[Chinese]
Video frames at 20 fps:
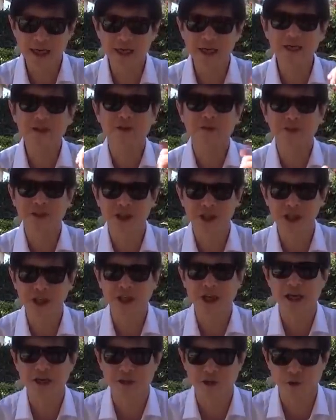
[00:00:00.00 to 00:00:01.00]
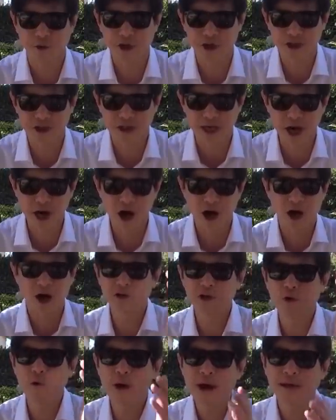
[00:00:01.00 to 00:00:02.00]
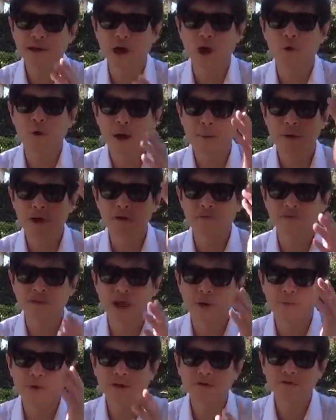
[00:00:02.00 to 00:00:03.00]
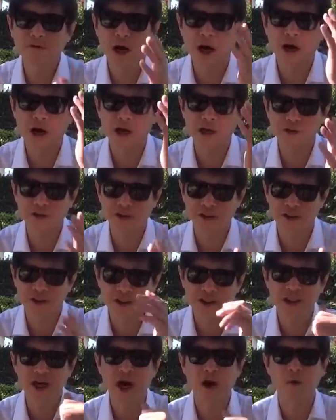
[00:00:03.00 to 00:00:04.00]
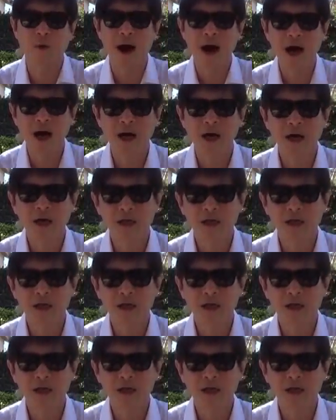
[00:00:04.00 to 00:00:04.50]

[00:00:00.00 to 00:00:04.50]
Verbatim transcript: 一九七一年九月十三号，就外逃外蒙古，在温都尔汗折机而亡。